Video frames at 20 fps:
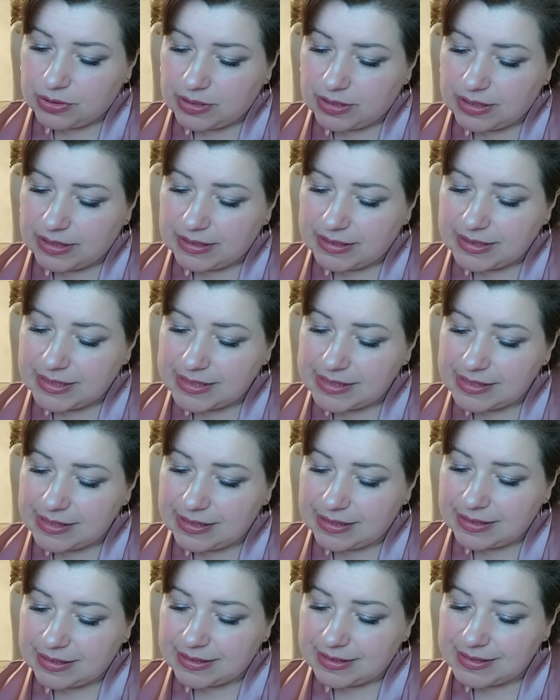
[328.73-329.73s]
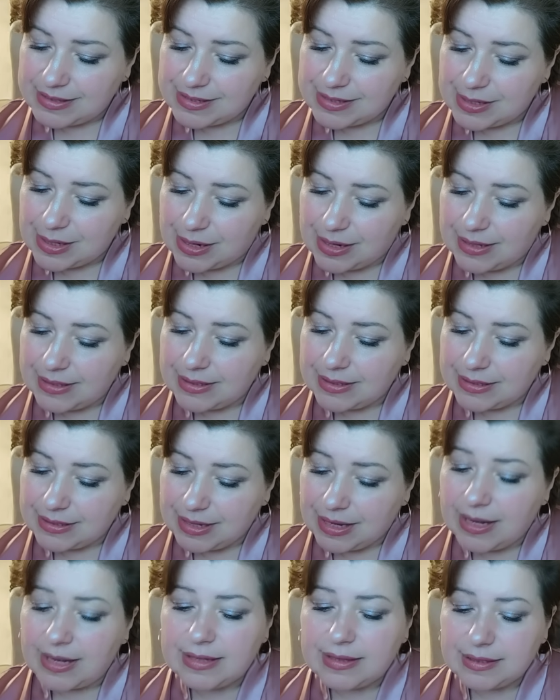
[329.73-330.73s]
Э, если страны
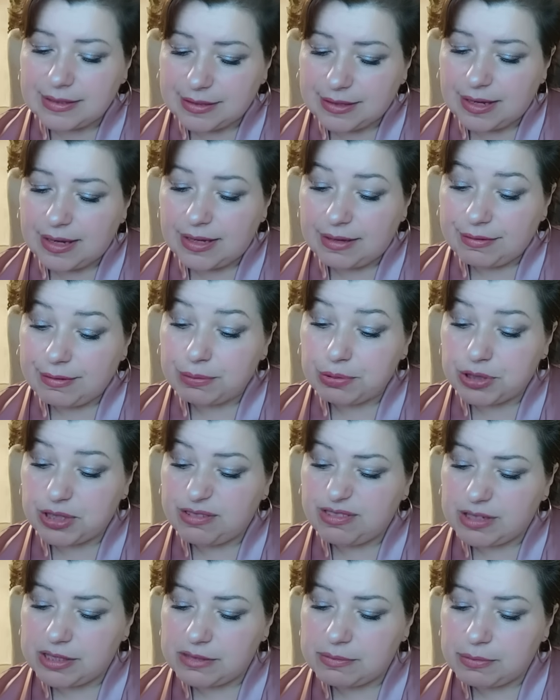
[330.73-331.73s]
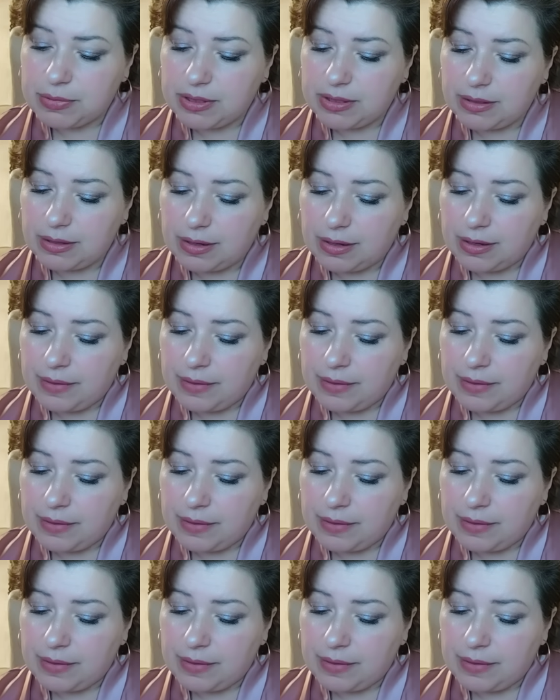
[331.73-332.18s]
НАТО, да, и вообще весь мир